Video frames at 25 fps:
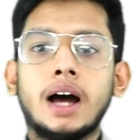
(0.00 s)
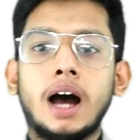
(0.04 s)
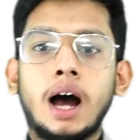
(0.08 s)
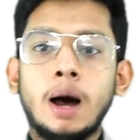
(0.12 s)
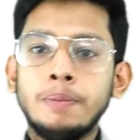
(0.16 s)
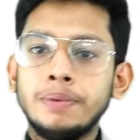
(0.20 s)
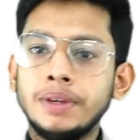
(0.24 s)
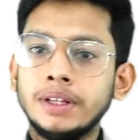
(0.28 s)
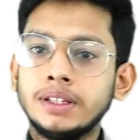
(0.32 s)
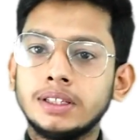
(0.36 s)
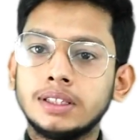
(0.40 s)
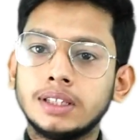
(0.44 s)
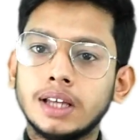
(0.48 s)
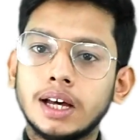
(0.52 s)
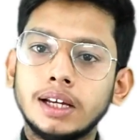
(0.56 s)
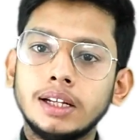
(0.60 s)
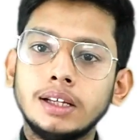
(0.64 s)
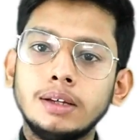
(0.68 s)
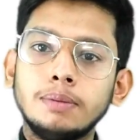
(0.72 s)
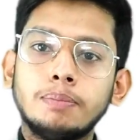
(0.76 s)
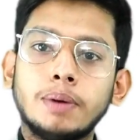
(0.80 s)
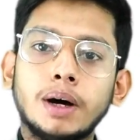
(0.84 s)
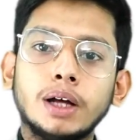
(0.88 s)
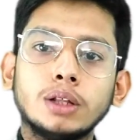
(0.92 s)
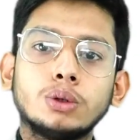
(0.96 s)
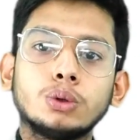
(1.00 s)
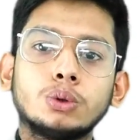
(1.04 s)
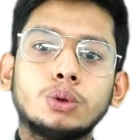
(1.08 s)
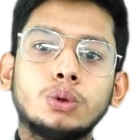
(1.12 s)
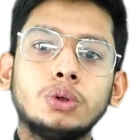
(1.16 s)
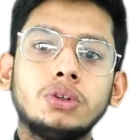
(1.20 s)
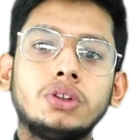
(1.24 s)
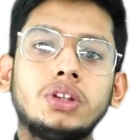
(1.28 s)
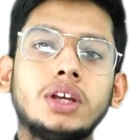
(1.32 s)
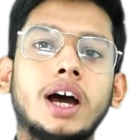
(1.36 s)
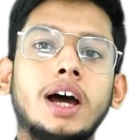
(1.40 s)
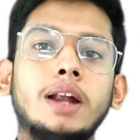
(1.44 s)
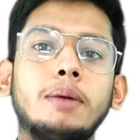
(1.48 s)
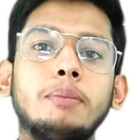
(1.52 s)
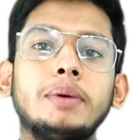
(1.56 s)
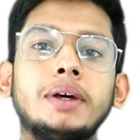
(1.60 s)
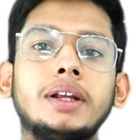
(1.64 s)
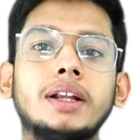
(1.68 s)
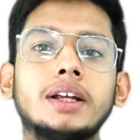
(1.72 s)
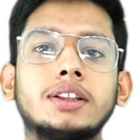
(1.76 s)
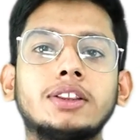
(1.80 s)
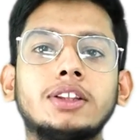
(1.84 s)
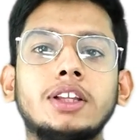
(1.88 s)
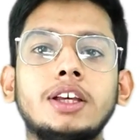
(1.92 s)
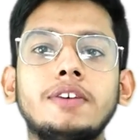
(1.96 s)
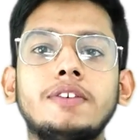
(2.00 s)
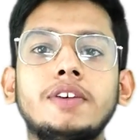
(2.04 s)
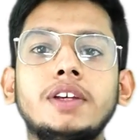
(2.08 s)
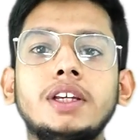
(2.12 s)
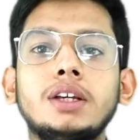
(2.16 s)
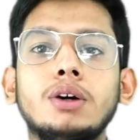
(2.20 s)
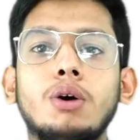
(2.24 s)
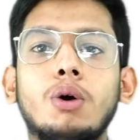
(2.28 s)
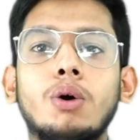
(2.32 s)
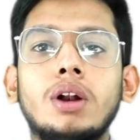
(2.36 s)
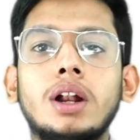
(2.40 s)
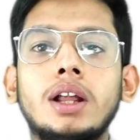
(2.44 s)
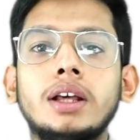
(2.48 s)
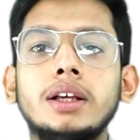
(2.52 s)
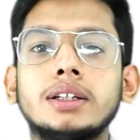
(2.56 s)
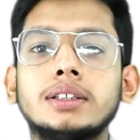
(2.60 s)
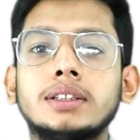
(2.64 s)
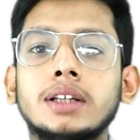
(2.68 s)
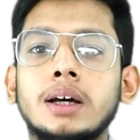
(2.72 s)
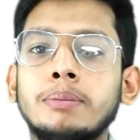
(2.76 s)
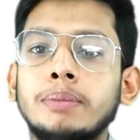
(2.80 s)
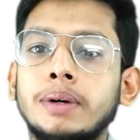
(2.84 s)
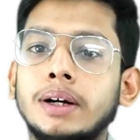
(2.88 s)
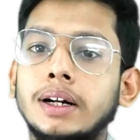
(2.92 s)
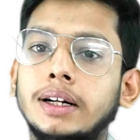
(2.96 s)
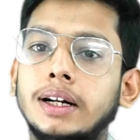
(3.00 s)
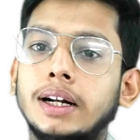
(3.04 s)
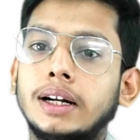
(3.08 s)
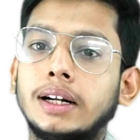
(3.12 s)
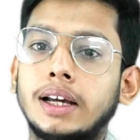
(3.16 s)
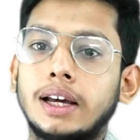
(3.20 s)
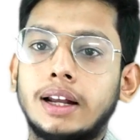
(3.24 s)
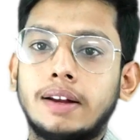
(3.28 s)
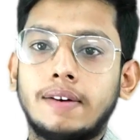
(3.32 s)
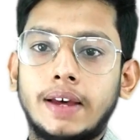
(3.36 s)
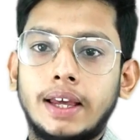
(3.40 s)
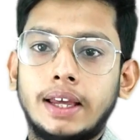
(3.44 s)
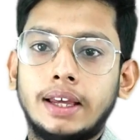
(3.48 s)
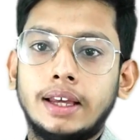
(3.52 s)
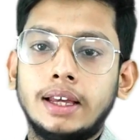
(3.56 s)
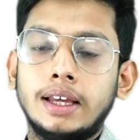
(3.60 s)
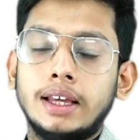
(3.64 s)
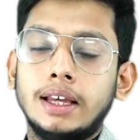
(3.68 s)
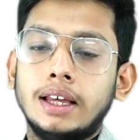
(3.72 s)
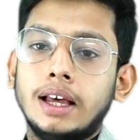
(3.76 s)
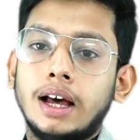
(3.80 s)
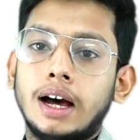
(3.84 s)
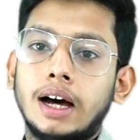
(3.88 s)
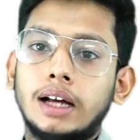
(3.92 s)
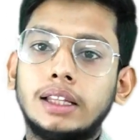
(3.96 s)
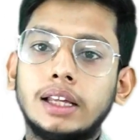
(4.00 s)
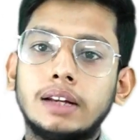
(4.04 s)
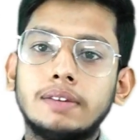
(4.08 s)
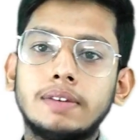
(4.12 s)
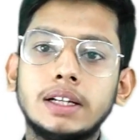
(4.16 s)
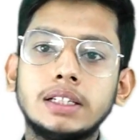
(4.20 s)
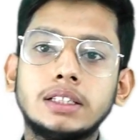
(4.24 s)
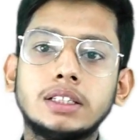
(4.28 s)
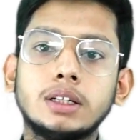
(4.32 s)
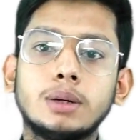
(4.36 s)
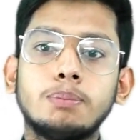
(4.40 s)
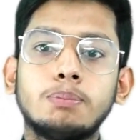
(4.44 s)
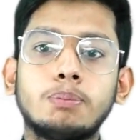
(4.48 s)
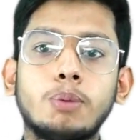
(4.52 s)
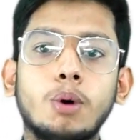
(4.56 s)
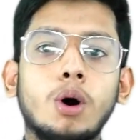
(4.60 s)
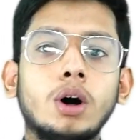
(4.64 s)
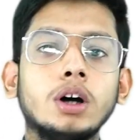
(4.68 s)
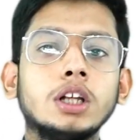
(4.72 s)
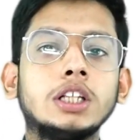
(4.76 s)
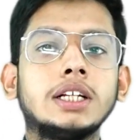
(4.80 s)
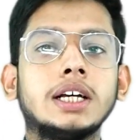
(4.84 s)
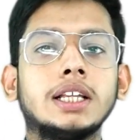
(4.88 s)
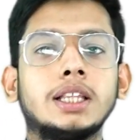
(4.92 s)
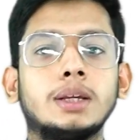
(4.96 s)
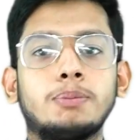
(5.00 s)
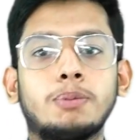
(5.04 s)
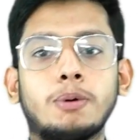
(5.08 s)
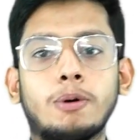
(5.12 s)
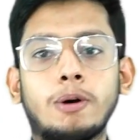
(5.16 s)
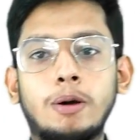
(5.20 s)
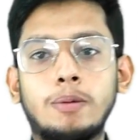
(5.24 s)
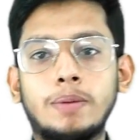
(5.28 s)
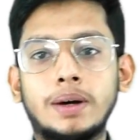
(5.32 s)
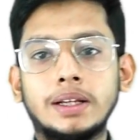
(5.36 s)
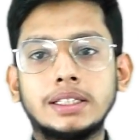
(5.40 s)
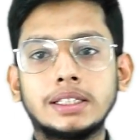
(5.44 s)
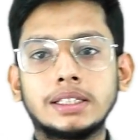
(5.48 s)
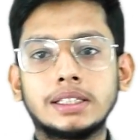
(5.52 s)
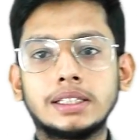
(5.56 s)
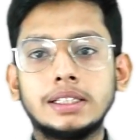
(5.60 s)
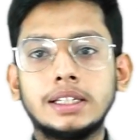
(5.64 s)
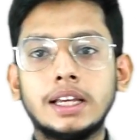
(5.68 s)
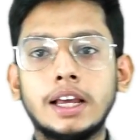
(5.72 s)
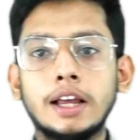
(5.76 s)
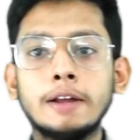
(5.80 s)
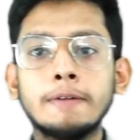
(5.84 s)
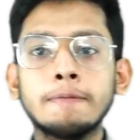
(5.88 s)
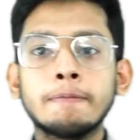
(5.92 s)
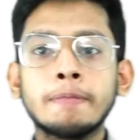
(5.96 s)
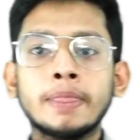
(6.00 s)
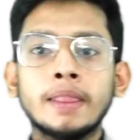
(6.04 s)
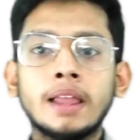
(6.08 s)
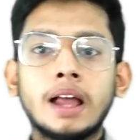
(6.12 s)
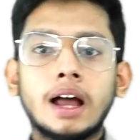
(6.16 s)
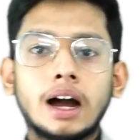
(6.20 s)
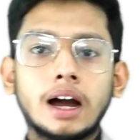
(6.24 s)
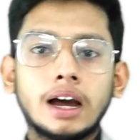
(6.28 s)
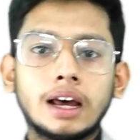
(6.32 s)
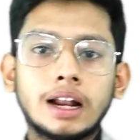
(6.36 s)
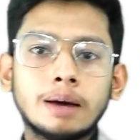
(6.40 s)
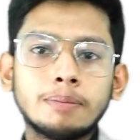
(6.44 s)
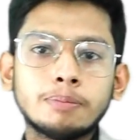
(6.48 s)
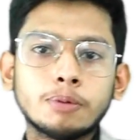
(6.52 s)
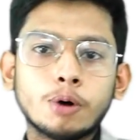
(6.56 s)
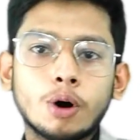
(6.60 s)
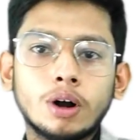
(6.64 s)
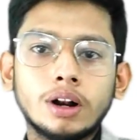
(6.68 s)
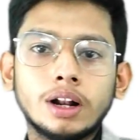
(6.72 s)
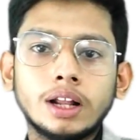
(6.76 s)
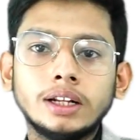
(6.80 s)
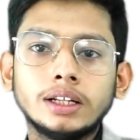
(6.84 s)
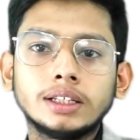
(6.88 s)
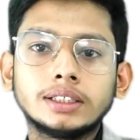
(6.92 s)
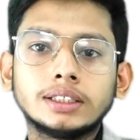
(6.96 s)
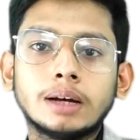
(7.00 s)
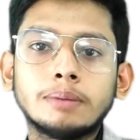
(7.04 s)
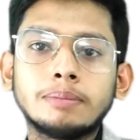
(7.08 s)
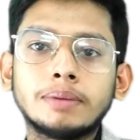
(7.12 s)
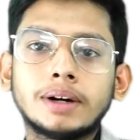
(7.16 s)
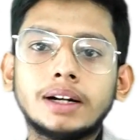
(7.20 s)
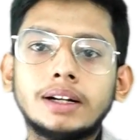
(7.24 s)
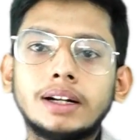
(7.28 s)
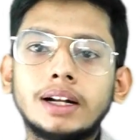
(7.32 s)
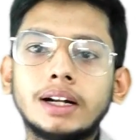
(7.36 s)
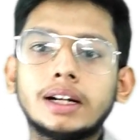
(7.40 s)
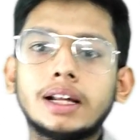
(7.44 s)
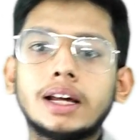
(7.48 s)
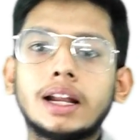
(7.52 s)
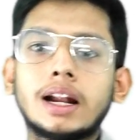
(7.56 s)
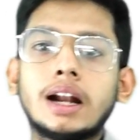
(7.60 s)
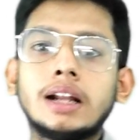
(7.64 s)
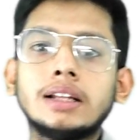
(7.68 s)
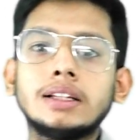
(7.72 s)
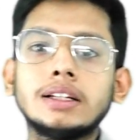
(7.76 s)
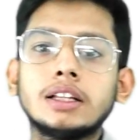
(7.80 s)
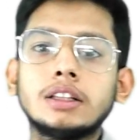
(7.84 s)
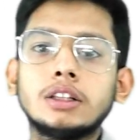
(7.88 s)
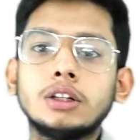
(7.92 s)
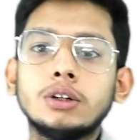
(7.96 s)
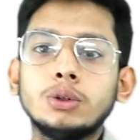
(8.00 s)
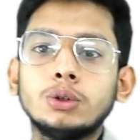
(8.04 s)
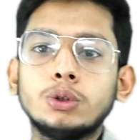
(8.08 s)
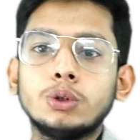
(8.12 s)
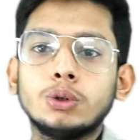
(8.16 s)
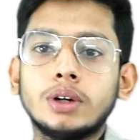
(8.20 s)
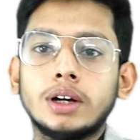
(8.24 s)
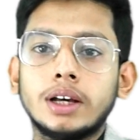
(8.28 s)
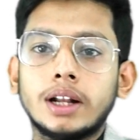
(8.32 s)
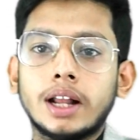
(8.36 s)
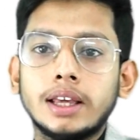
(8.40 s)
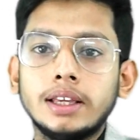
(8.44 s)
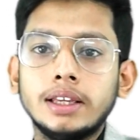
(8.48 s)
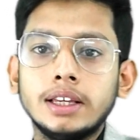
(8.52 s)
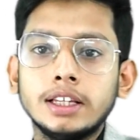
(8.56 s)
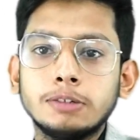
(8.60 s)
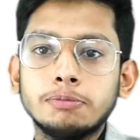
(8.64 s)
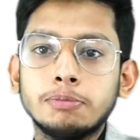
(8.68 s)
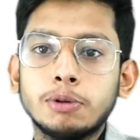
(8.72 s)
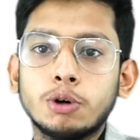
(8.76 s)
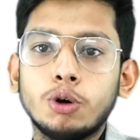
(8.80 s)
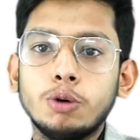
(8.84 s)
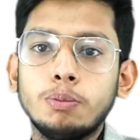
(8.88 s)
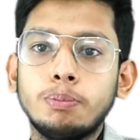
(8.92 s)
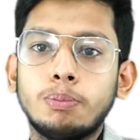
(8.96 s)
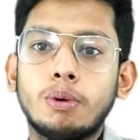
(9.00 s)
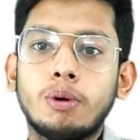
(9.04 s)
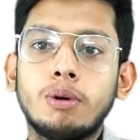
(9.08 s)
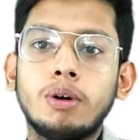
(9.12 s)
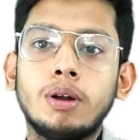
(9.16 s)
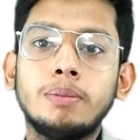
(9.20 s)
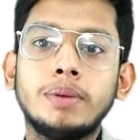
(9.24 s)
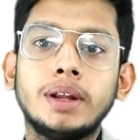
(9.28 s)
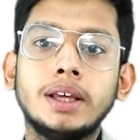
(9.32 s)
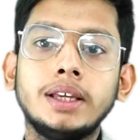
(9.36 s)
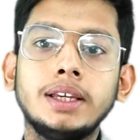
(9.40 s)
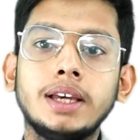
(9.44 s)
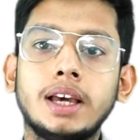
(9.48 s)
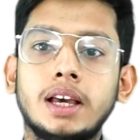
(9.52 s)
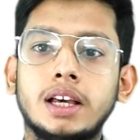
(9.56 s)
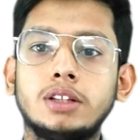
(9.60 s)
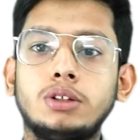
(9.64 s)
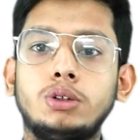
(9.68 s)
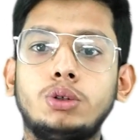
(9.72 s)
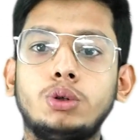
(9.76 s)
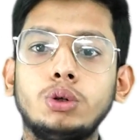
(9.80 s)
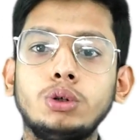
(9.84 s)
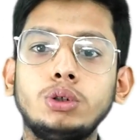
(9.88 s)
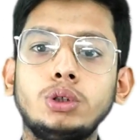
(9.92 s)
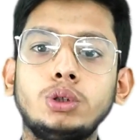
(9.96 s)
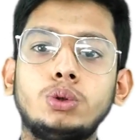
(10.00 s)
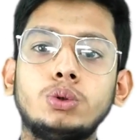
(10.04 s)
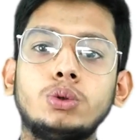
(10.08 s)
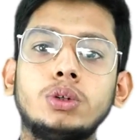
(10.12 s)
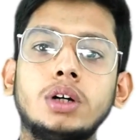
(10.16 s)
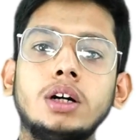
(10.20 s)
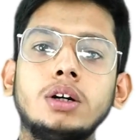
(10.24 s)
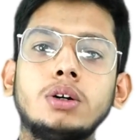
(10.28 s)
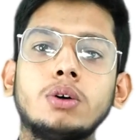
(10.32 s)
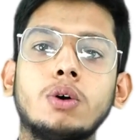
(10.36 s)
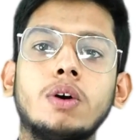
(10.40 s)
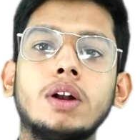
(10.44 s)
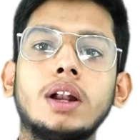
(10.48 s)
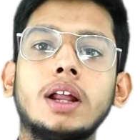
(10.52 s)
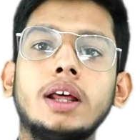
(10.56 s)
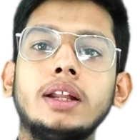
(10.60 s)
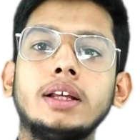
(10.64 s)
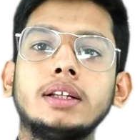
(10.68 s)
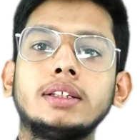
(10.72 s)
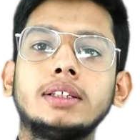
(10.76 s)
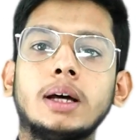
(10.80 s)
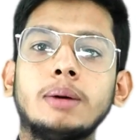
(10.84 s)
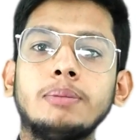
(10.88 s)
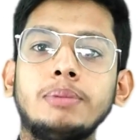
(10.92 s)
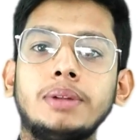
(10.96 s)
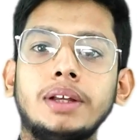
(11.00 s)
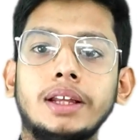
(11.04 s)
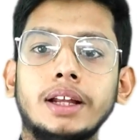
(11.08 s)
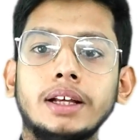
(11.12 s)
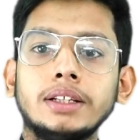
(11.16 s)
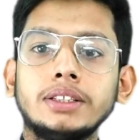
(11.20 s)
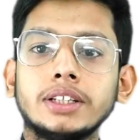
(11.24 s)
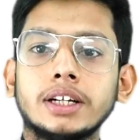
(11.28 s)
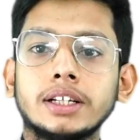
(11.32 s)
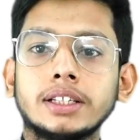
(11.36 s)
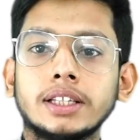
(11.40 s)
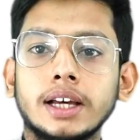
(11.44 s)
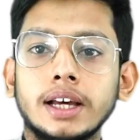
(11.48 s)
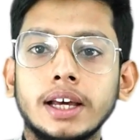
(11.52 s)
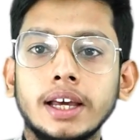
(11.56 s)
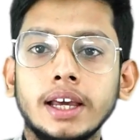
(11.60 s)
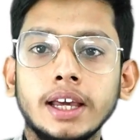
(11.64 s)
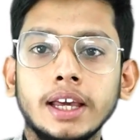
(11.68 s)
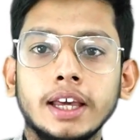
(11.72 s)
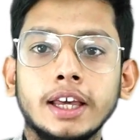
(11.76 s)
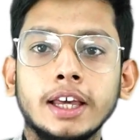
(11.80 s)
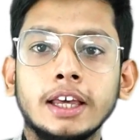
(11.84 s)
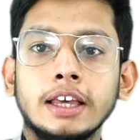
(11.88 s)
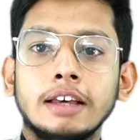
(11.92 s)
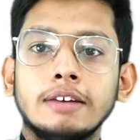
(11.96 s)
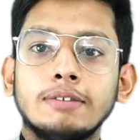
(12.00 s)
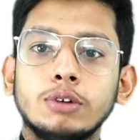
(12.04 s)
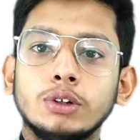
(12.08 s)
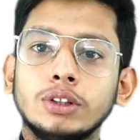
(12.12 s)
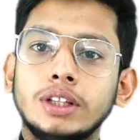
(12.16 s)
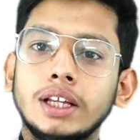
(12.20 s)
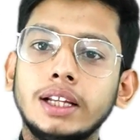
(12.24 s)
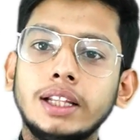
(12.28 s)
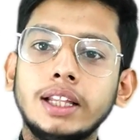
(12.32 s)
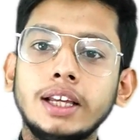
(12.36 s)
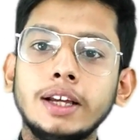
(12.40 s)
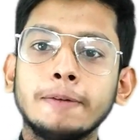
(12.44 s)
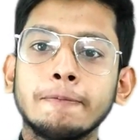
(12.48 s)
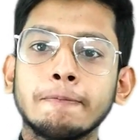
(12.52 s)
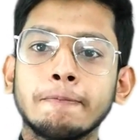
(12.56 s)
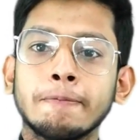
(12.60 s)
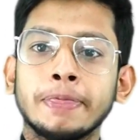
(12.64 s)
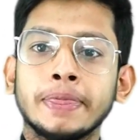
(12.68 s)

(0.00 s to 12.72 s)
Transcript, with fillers: आप इस सारी बातों को ध्यान में रखते हुए ऑनलाइन एग्ज़ाम कंडक्ट करवाएं अदरवाइज सर बहुत ज़्यादा प्रॉब्लम आ सकती है अगर आप ऑनलाइन एग्ज़ाम कंडक्ट कराना चाहते हो तो कराइए इसमें कोई प्रॉब्लम नहीं है जो स्टूडेंट ऑनलाइन एग्ज़ाम देना चाहता है वो दे दे